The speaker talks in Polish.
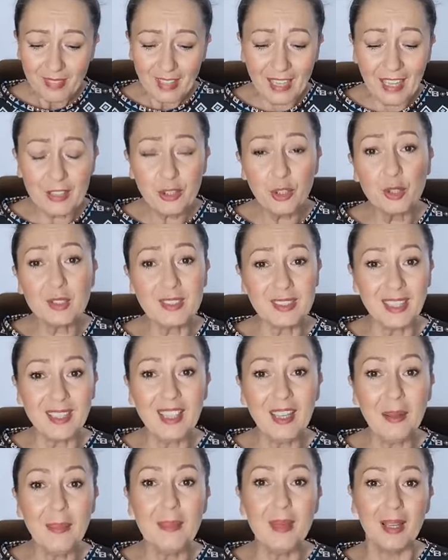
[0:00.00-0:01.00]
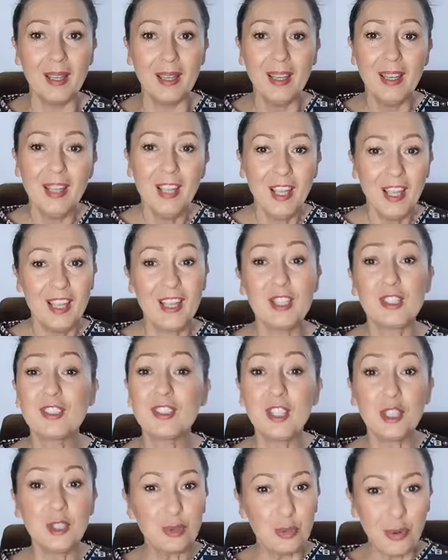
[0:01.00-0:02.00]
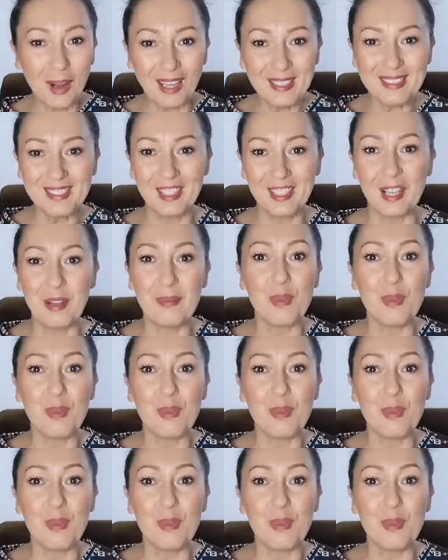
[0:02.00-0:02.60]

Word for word: a dostajemy sytuacje,